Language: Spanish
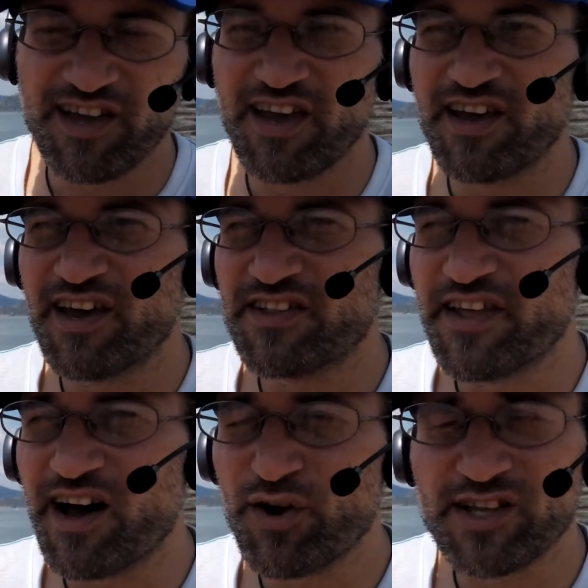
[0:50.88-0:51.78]
que
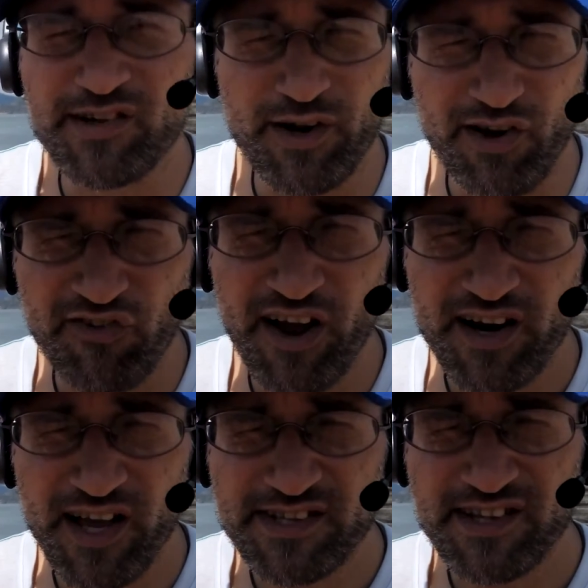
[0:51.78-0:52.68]
te hablan sobre los
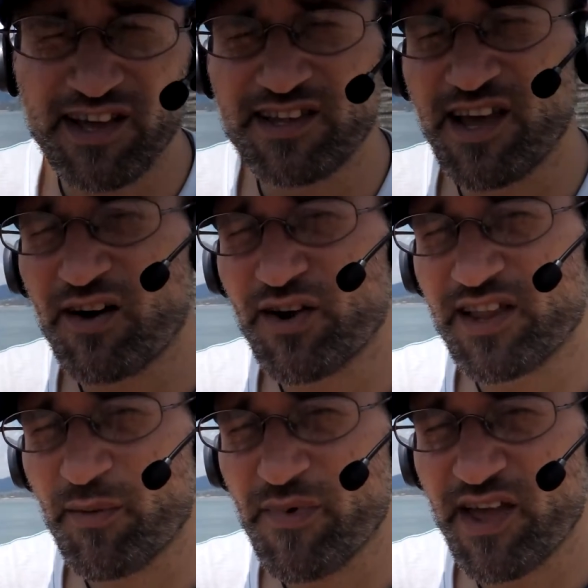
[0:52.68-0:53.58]
chakras y te
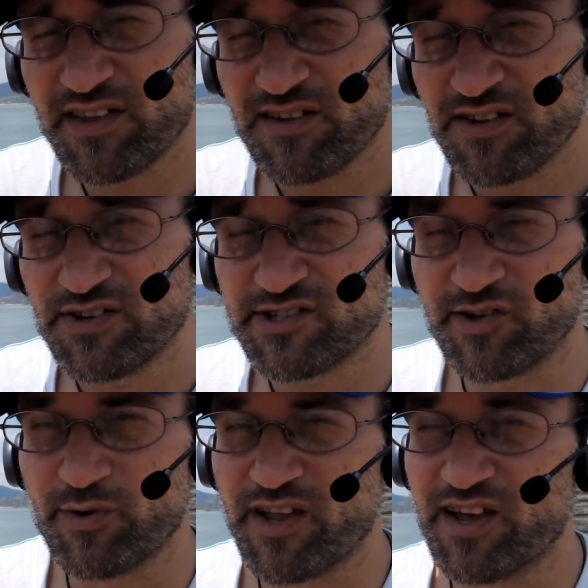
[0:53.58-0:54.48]
hablan también
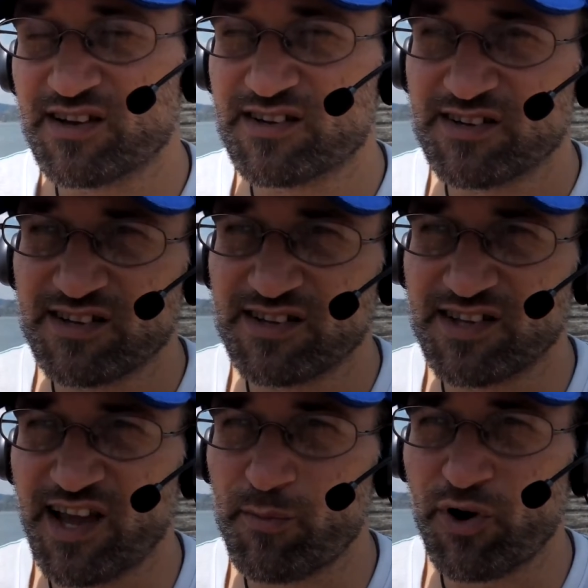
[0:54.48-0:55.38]
sobre,
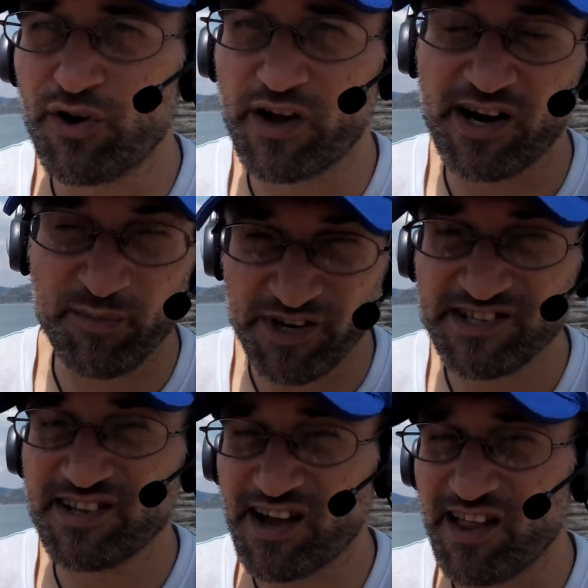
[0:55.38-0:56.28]
digamos, lo que
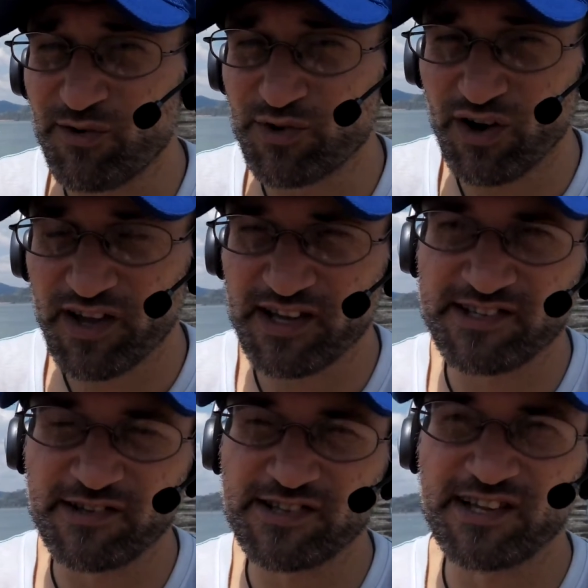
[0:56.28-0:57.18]
representa cada uno, que
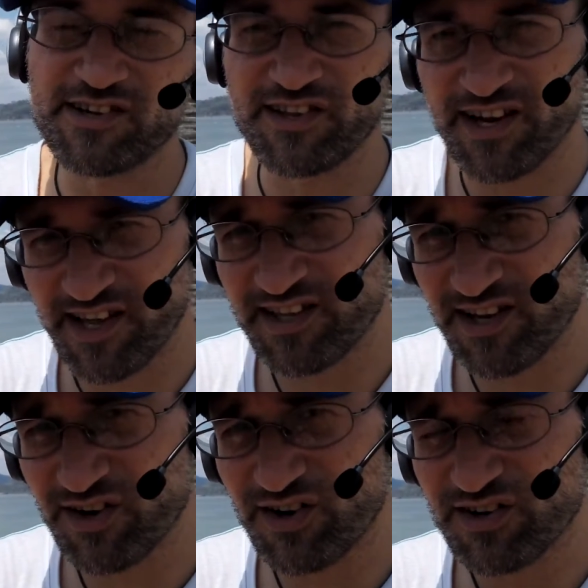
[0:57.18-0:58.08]
es un centro
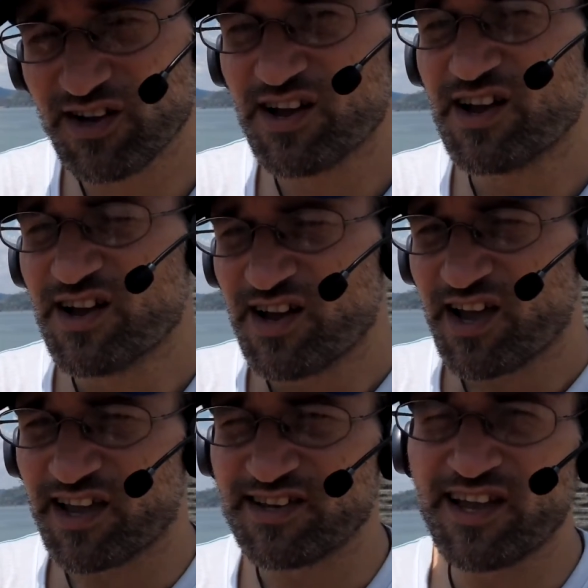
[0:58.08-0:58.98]
energético
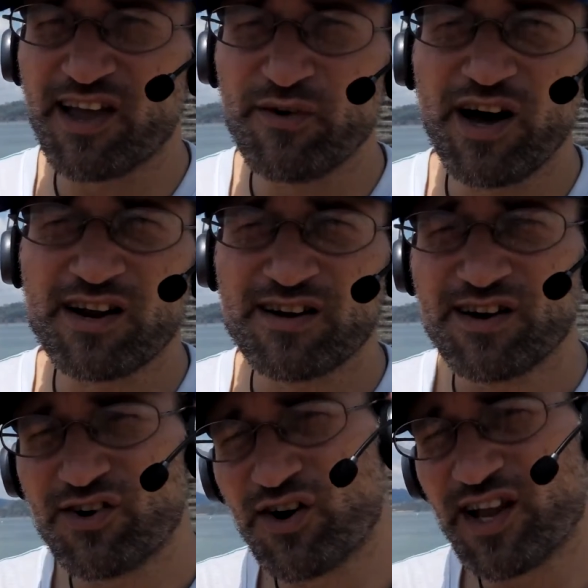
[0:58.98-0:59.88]
que tiene que ver
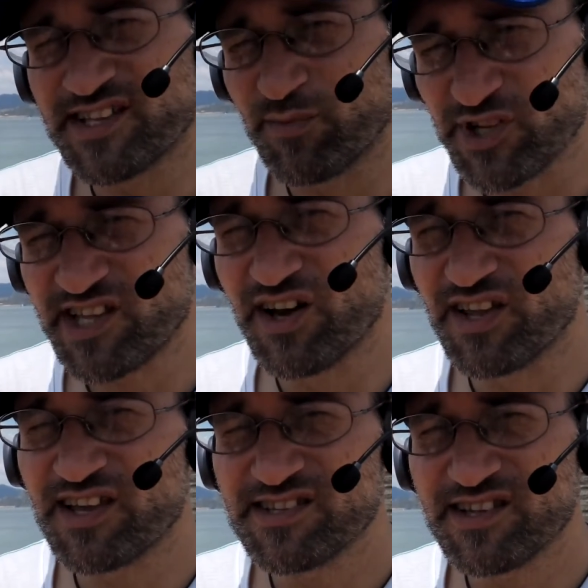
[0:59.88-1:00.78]
con las
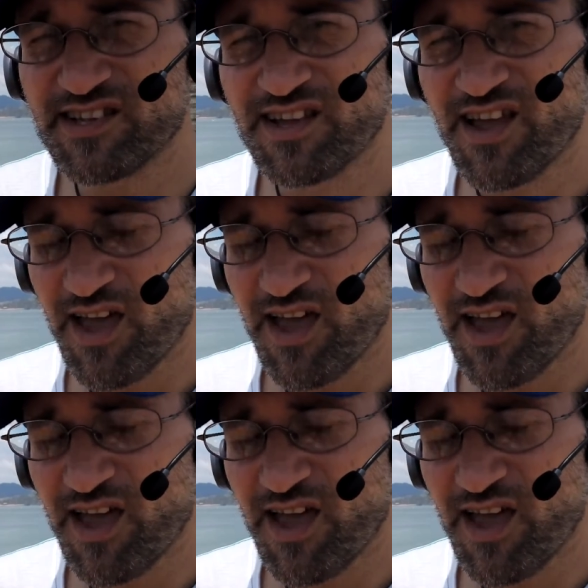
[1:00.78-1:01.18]
emociones